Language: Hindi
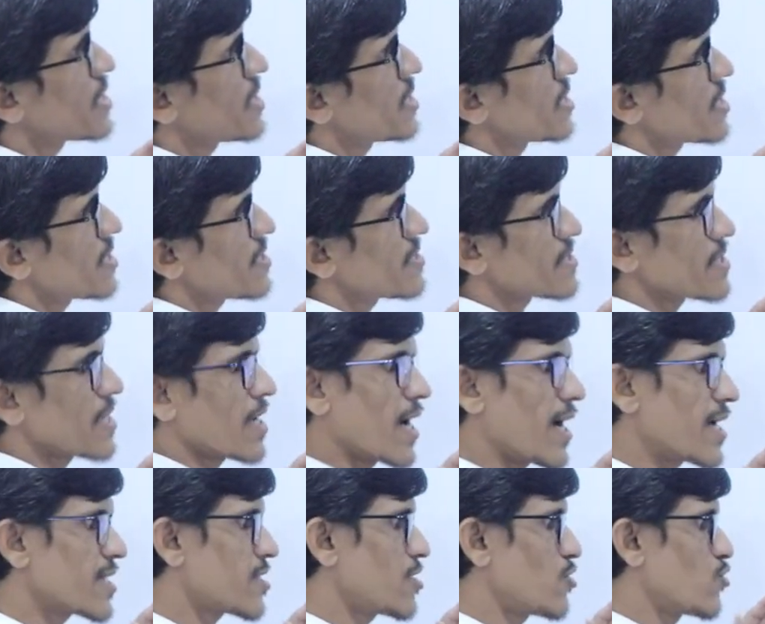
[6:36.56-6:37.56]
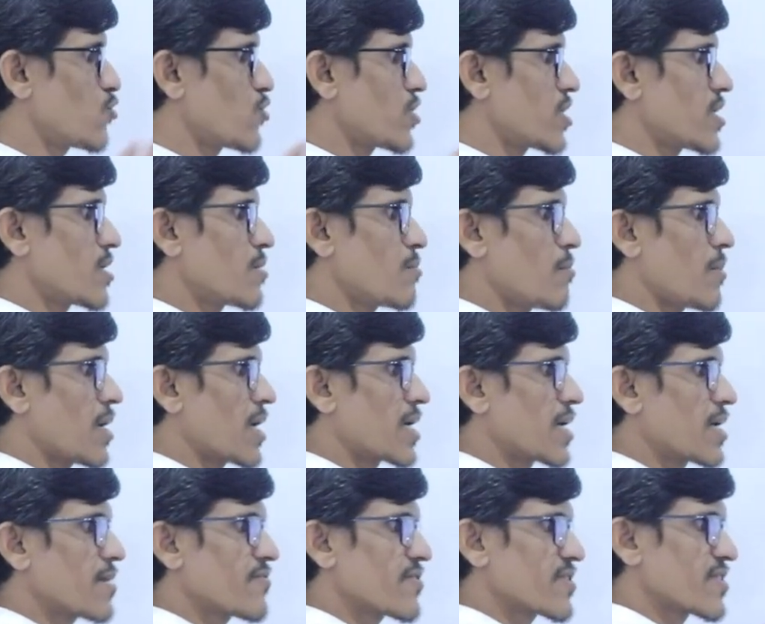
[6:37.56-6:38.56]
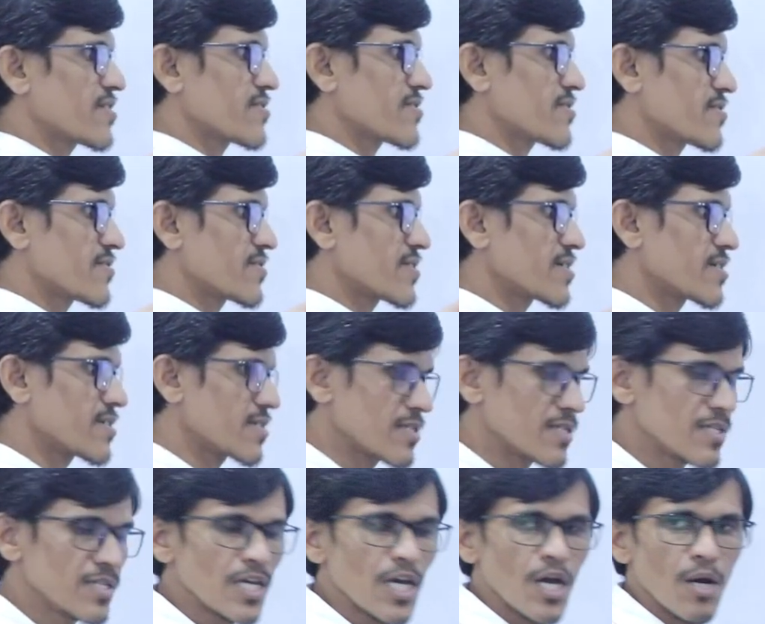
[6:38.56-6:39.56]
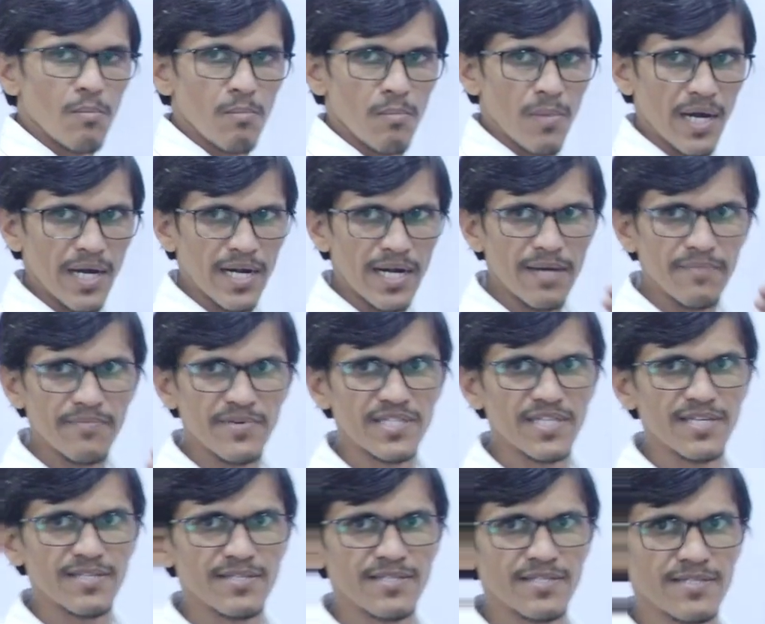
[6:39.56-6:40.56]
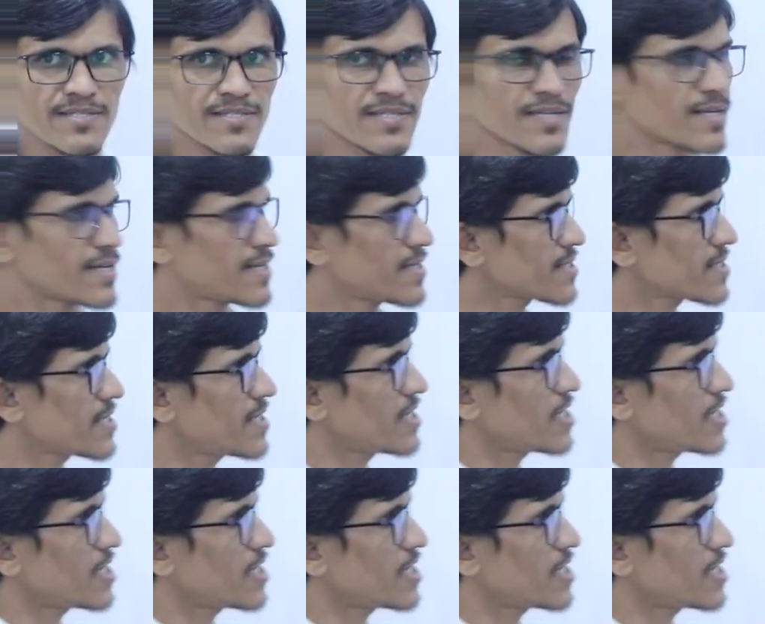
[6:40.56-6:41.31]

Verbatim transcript: इनकी शिकायत इन्होंने महाराणा फतेह सिंह से की महाराणा फतेह सिंह से किसके